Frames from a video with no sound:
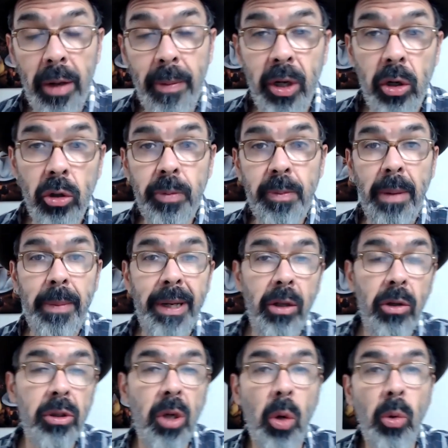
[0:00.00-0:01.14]
Hola amigos,
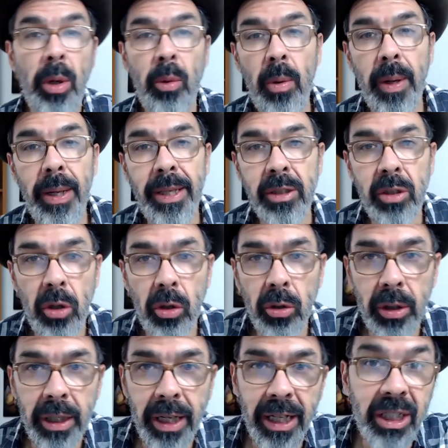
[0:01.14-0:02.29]
bienvenidos a una nueva
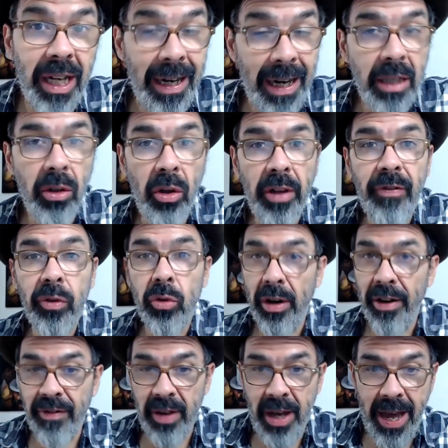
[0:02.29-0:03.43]
edición de Charlando de
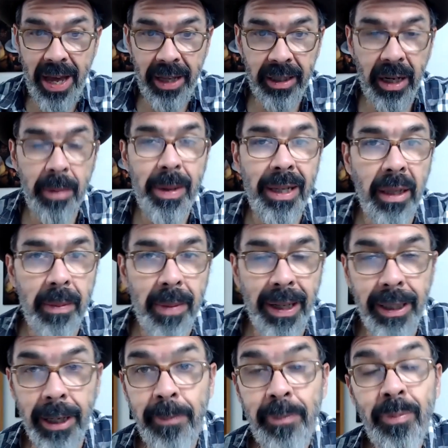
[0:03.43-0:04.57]
Fotografía entre Mate y
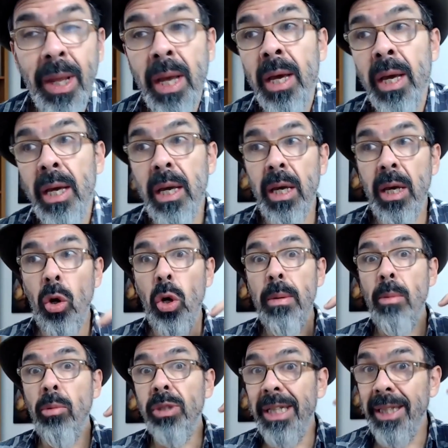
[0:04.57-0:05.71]
Mate. Y hoy
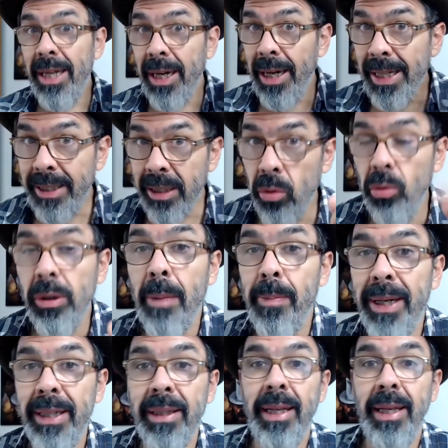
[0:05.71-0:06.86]
vamos a tener la
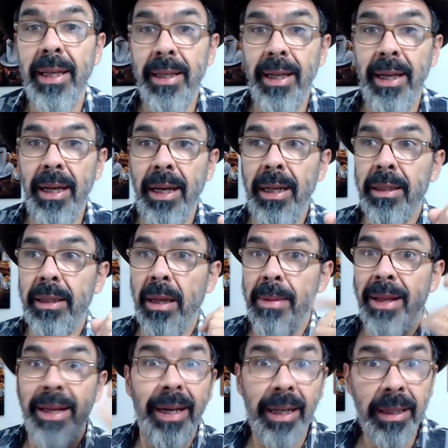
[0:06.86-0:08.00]
segunda parte del
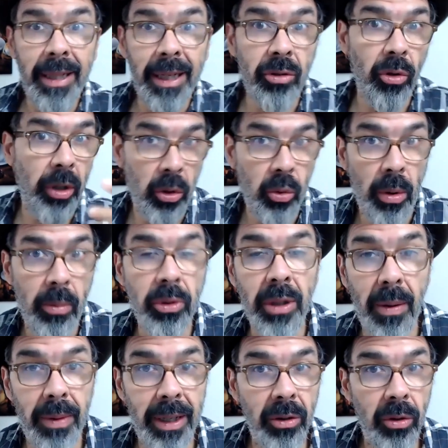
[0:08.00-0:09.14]
tema de retratos, que
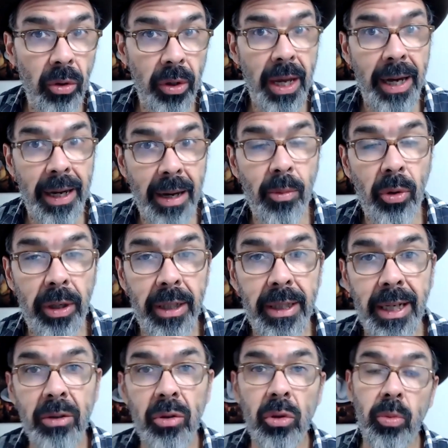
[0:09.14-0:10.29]
estuvimos hablando de hagamos
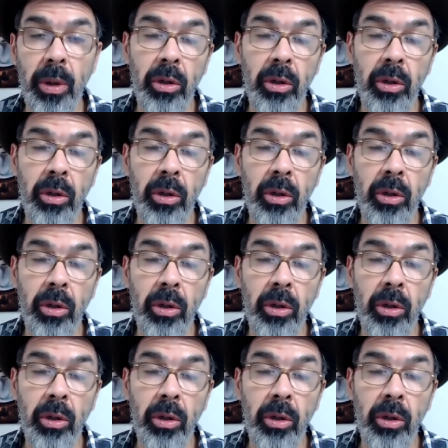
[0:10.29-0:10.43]
retratos.